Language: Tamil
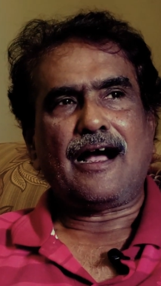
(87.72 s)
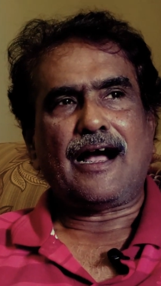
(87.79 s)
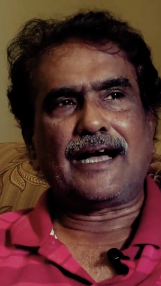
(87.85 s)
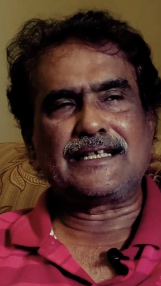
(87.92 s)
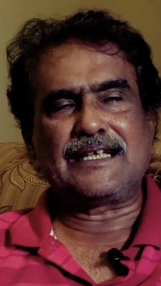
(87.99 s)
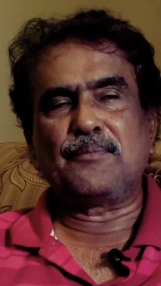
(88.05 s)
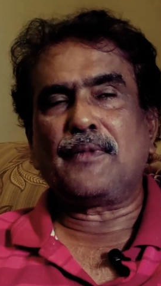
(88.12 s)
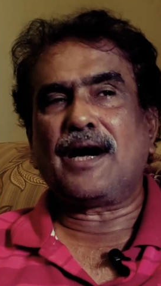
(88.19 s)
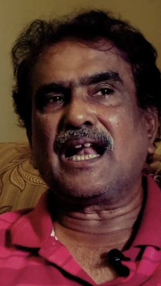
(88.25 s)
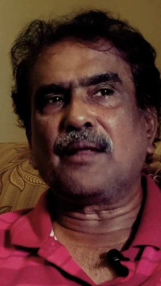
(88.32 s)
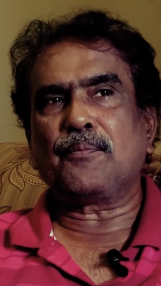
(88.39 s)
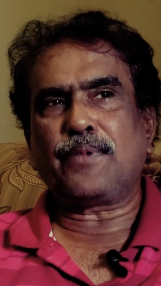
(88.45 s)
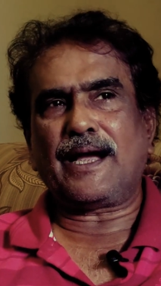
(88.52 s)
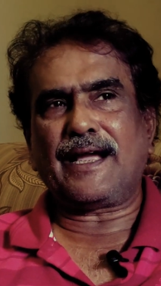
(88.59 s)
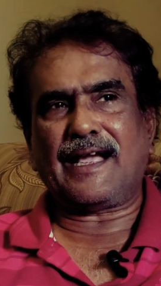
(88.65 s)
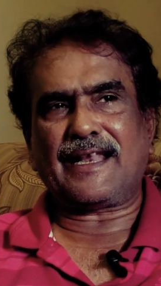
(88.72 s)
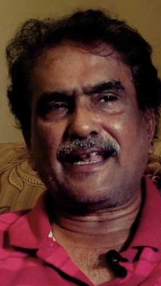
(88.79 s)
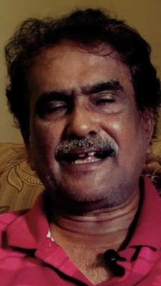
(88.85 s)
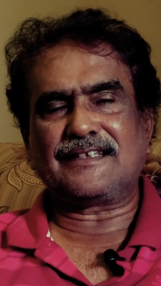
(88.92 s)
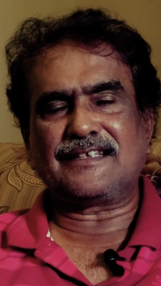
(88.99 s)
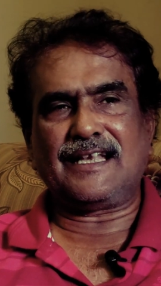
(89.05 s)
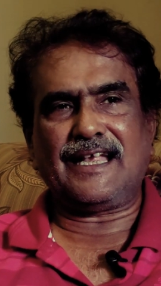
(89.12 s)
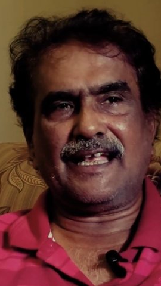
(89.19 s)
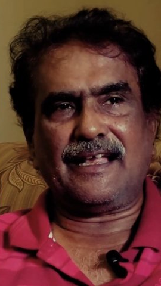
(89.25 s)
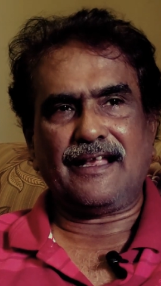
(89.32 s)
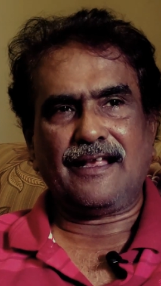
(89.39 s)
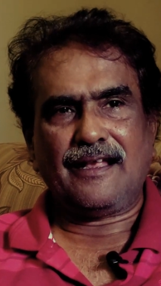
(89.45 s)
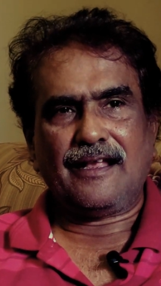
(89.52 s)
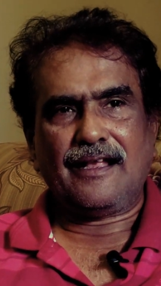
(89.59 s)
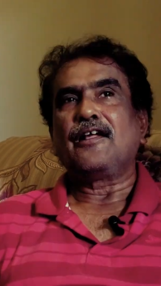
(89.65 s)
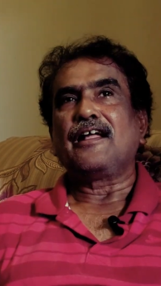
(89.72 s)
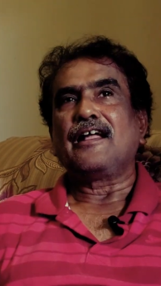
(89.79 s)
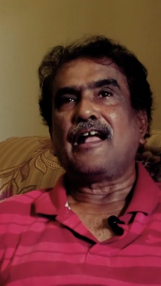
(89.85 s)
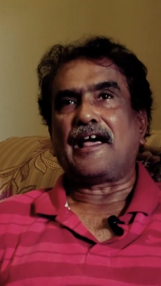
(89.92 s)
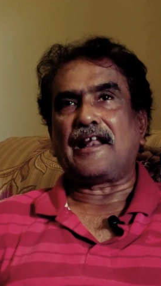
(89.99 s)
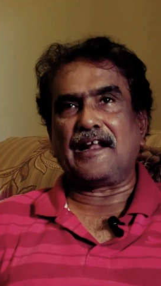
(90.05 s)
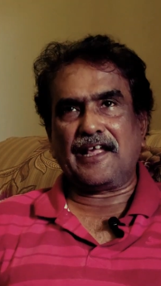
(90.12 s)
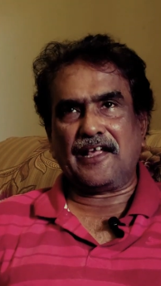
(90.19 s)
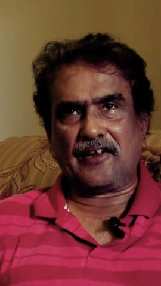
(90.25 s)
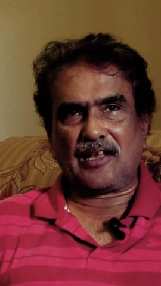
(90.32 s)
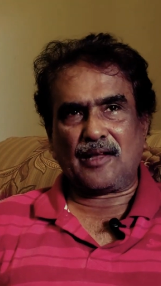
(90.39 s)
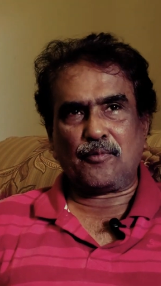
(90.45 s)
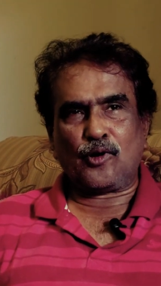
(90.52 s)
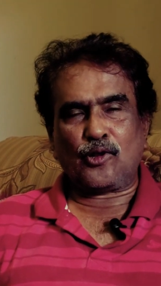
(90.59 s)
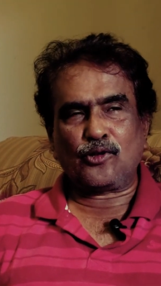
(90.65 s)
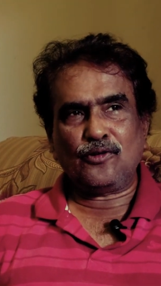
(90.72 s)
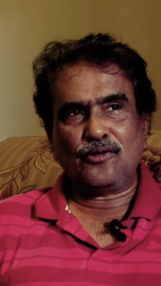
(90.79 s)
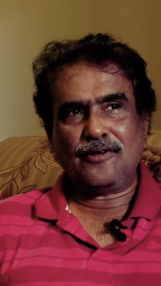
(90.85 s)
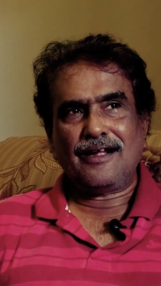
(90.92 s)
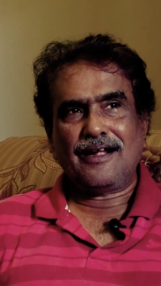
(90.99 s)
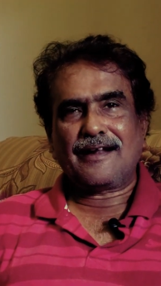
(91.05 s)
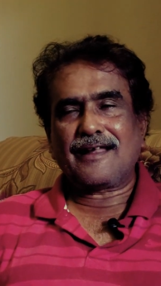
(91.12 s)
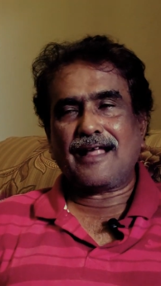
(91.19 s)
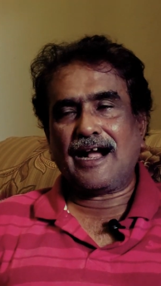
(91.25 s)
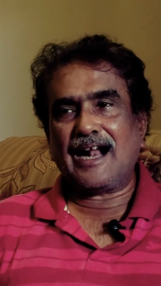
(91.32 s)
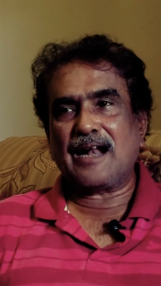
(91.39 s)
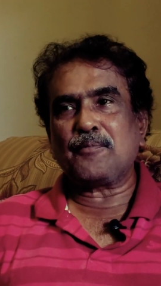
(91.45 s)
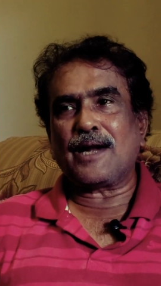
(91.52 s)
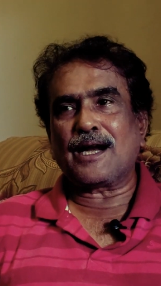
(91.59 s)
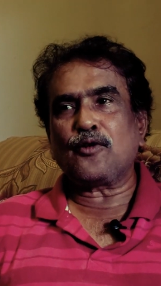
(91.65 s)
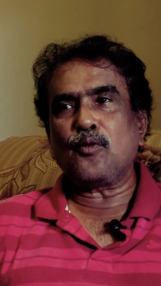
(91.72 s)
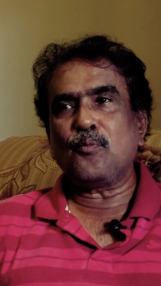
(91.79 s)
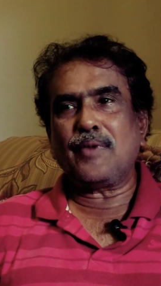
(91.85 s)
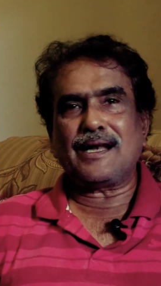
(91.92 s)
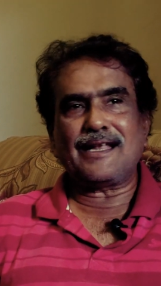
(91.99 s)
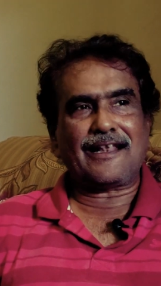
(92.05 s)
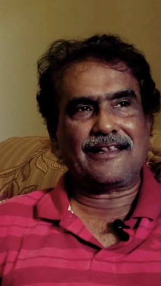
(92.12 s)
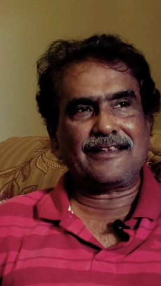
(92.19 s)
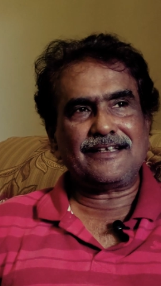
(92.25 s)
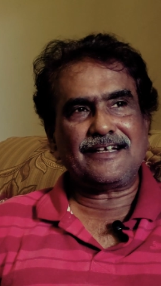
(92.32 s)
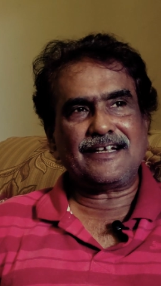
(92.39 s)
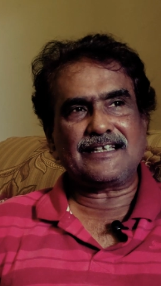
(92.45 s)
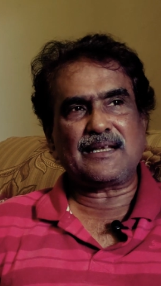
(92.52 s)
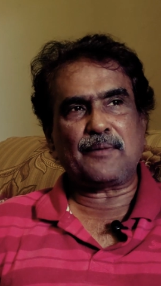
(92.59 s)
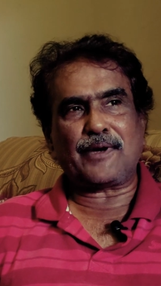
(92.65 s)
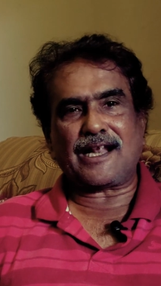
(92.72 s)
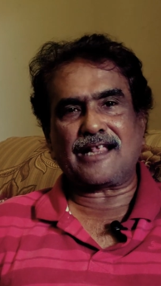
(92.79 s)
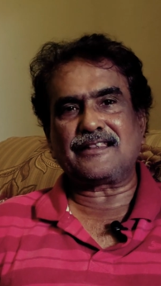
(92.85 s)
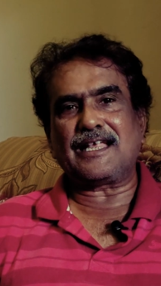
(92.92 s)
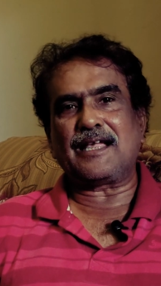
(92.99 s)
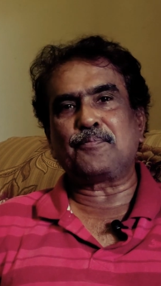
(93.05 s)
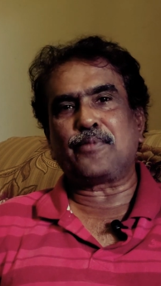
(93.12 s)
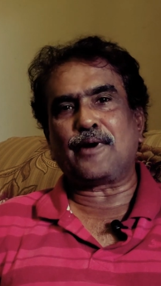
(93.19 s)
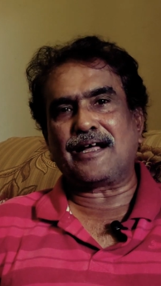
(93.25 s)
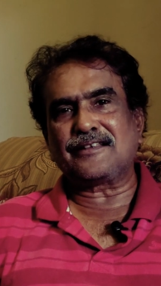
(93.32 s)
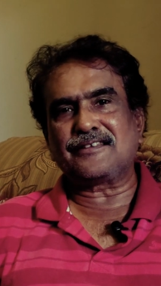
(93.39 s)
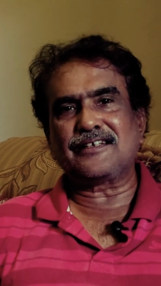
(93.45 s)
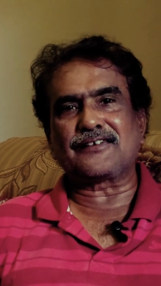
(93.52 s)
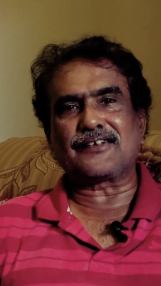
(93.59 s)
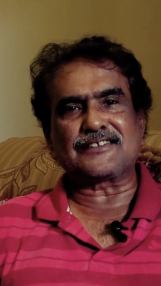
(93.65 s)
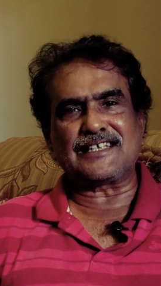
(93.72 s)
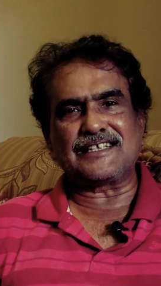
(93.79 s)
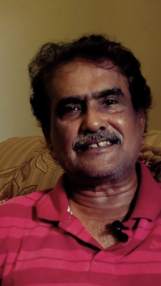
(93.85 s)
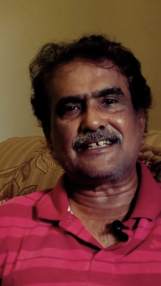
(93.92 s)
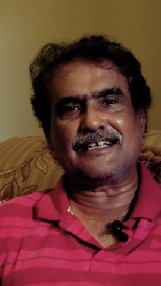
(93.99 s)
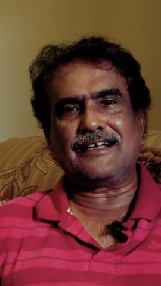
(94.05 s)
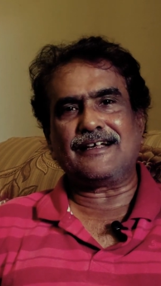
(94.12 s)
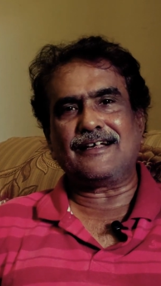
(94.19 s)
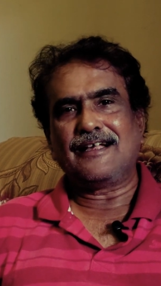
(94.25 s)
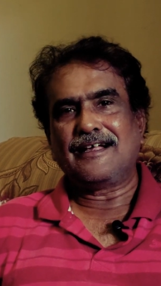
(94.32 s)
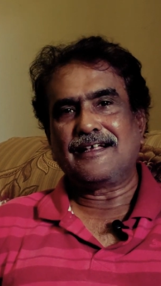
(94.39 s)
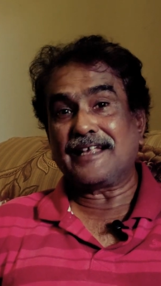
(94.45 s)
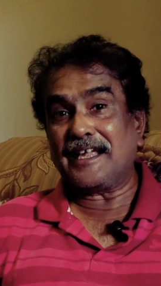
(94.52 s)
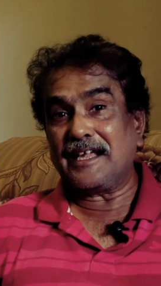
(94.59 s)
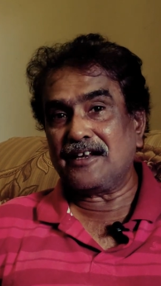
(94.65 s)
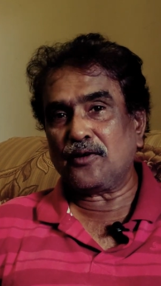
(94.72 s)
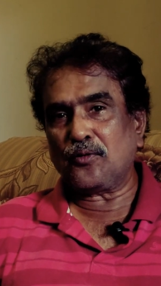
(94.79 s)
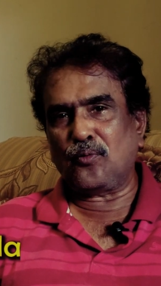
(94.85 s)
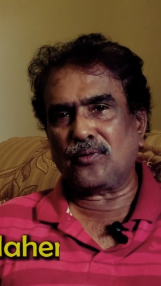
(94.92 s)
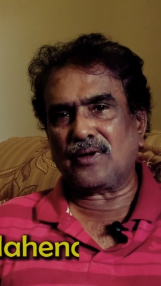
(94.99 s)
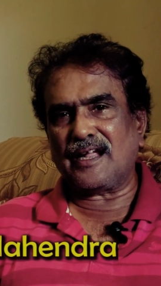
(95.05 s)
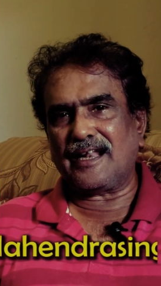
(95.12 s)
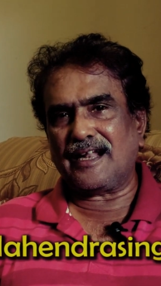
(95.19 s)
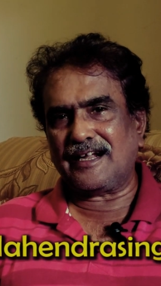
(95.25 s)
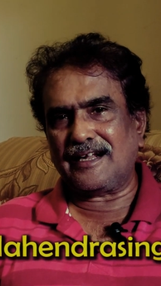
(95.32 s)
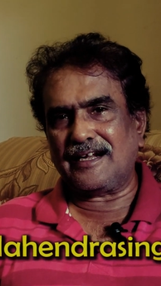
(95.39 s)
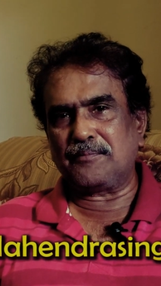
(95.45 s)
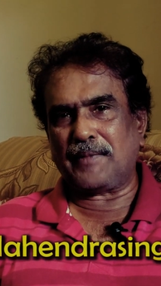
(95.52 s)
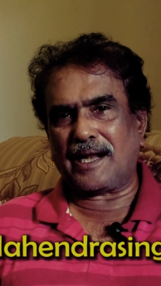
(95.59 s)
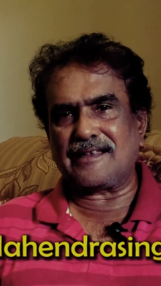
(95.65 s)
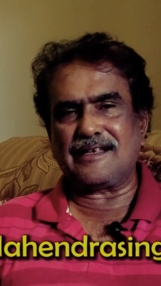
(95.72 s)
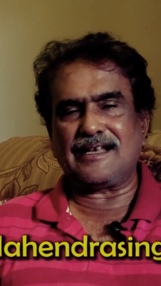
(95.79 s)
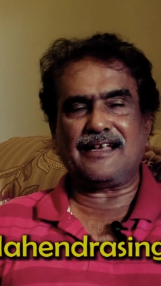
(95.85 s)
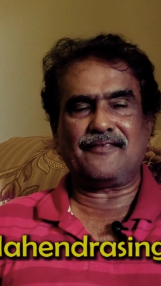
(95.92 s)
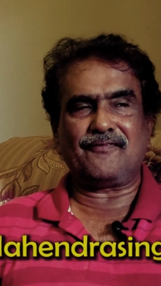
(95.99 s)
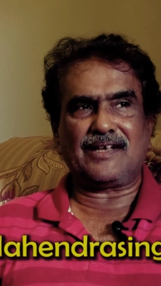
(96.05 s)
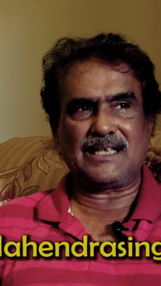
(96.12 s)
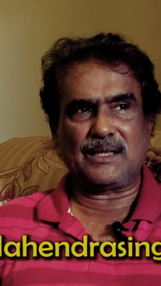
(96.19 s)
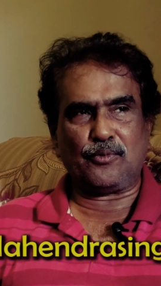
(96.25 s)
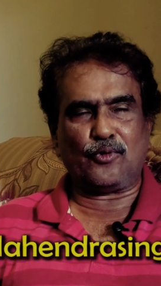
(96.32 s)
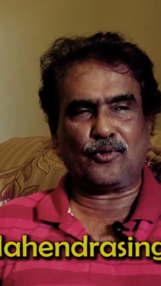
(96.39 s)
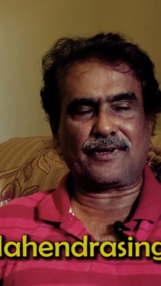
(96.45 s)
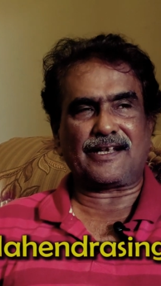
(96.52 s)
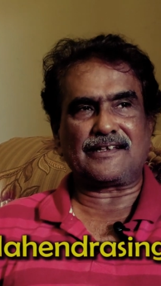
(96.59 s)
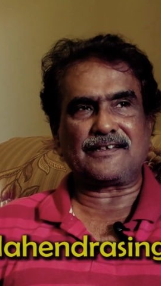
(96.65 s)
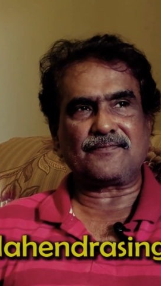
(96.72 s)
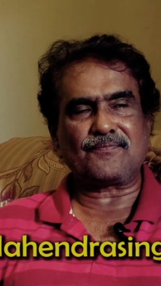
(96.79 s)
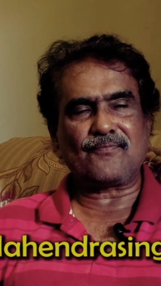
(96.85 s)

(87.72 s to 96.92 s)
அது மானிப்பாய் அரங்கத்திலே அரங்கேறிய பொழுது நாங்கள் மண் கும்பல் இருந்து அந்த படத்தை பார்த்து ரசித்ததை இன்று கூற எனக்கு மனதிலே வந்து போகின்றது